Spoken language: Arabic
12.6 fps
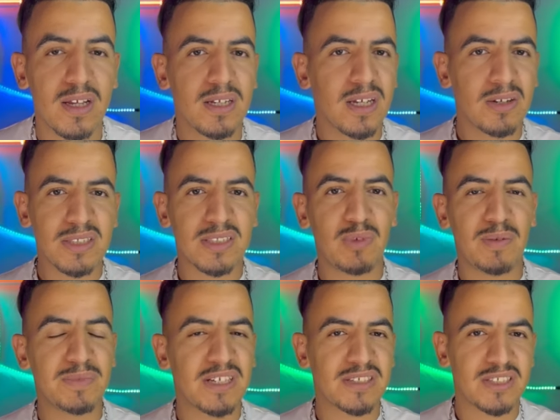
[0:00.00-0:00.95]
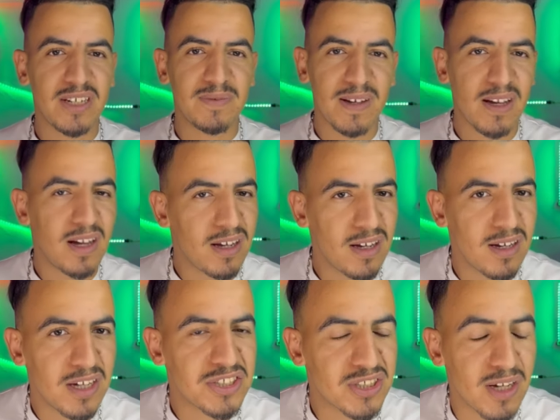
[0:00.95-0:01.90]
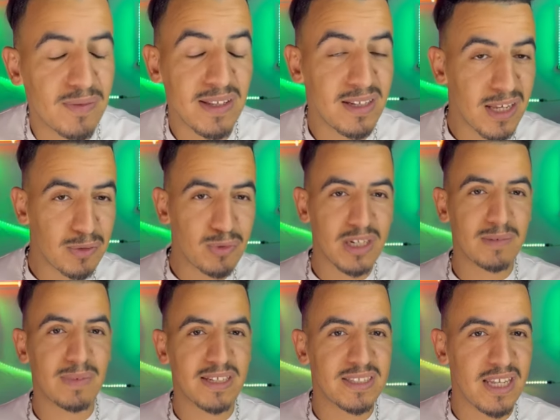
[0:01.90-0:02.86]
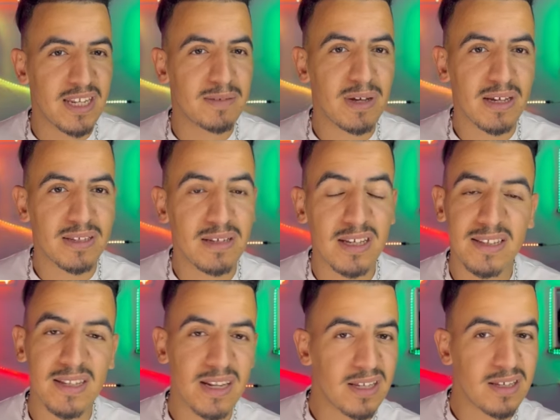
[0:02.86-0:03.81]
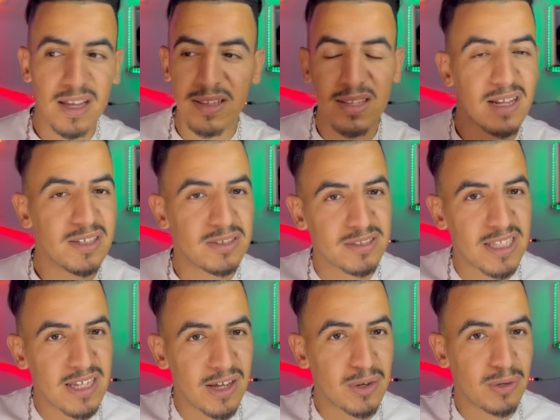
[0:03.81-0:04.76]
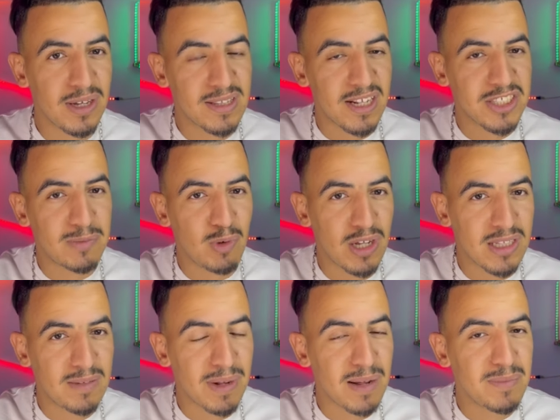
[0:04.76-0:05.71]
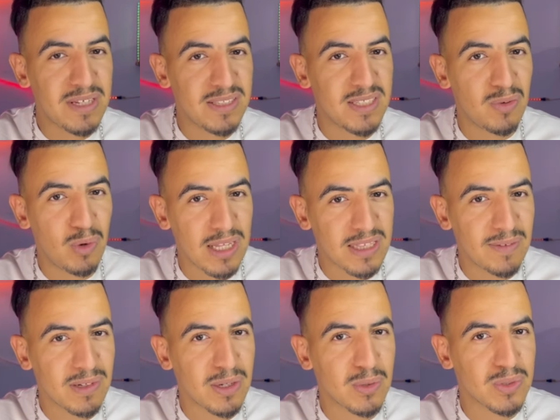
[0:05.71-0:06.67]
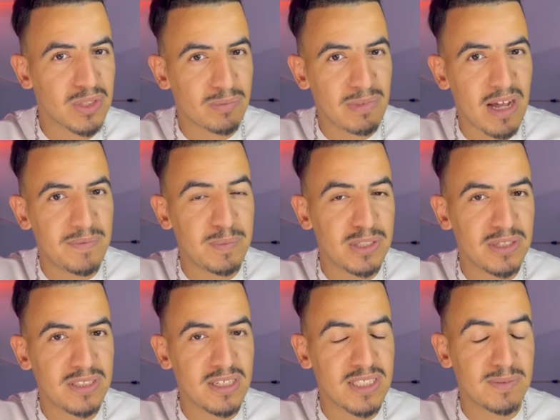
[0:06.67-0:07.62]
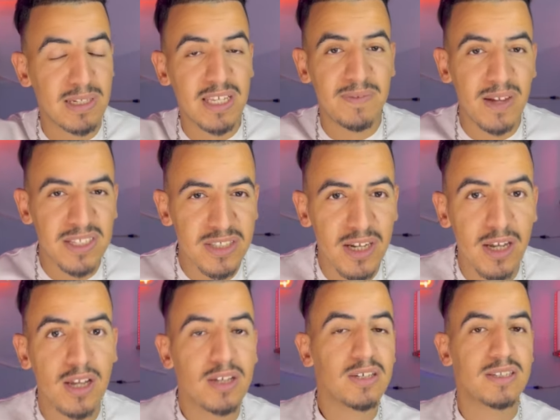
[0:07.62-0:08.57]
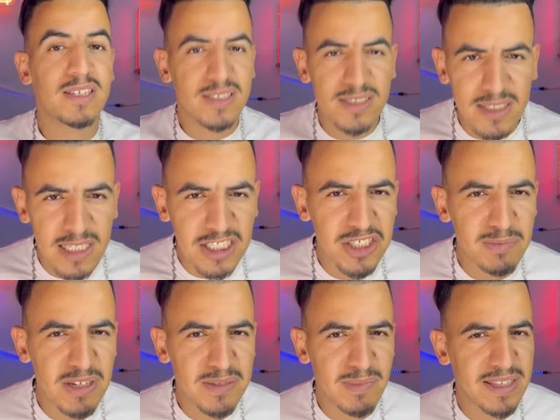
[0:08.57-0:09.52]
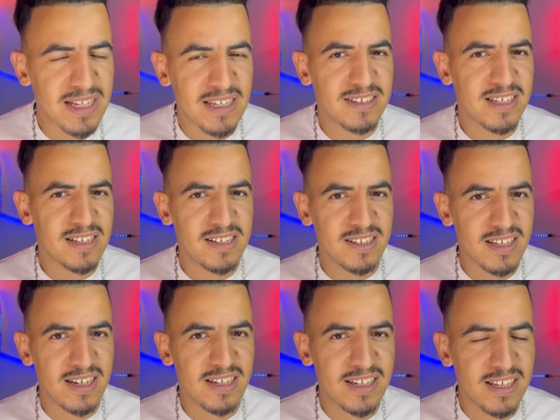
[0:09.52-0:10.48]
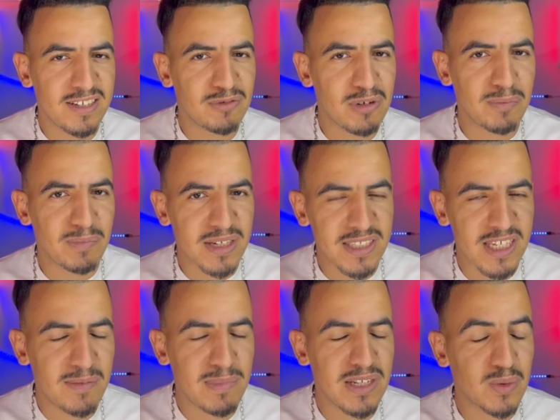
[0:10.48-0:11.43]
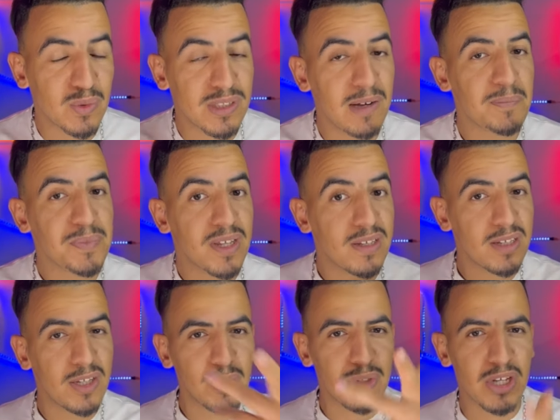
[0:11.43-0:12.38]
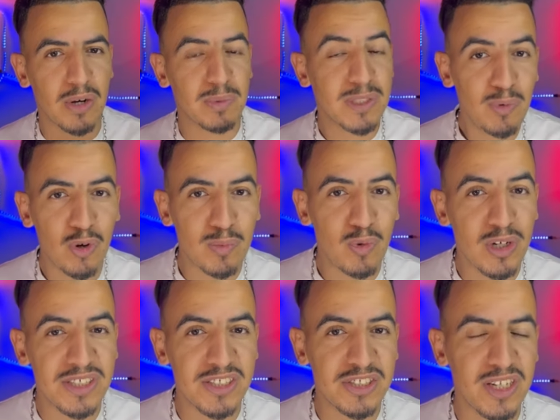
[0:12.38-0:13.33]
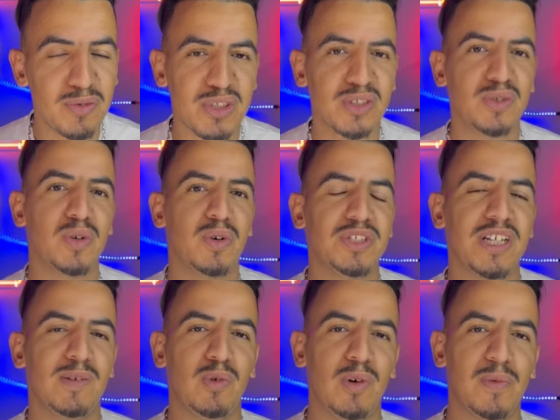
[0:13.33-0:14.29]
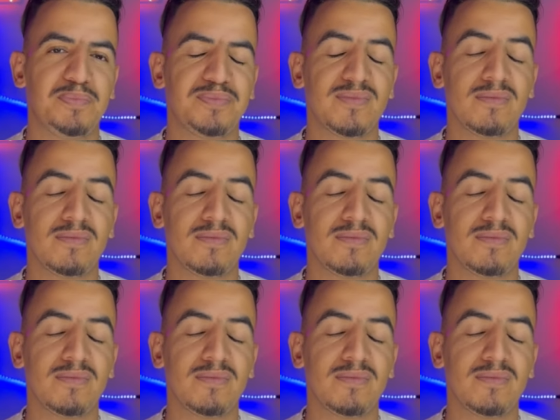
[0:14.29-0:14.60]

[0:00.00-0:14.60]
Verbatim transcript: قال له السي محمد الشريف آه، الشاف هذا اللي يقول لك المره ديالي ما هذا هذا راه طيح روح هذا راه جايب واحد المره ميته وحطها في الكروسه ورماها في بيديا ديال الزبل كيفاش داك السيد الشيء ما يسمع داك داك اللي كان يقول لهم مرتي هملت وكذا ينوض يهرب تبعوه البوليس يجري وشدوه جابوه